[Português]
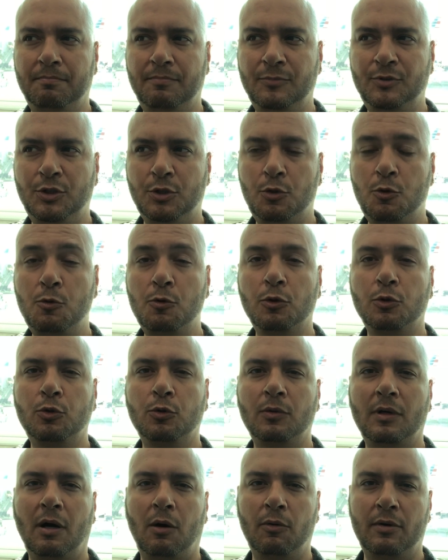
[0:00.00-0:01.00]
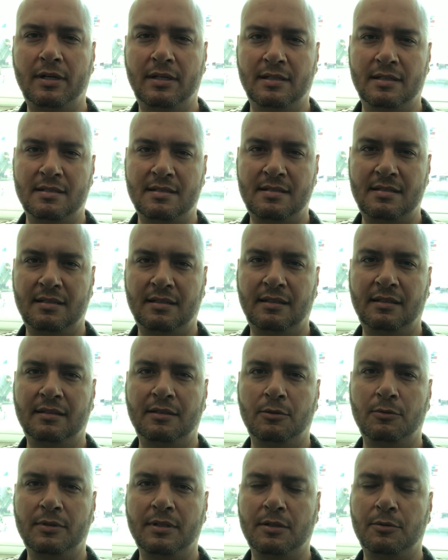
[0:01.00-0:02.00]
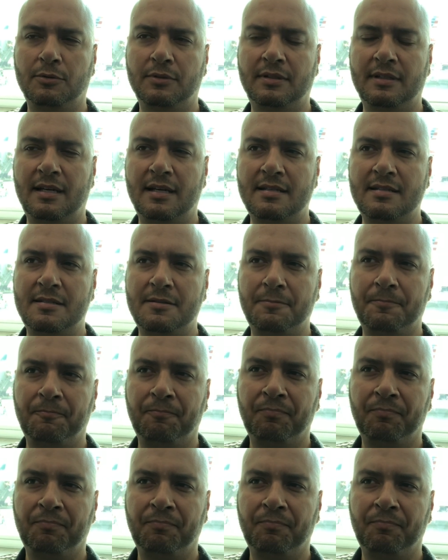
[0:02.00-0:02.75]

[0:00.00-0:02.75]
de curto alcance. Então o que acontece?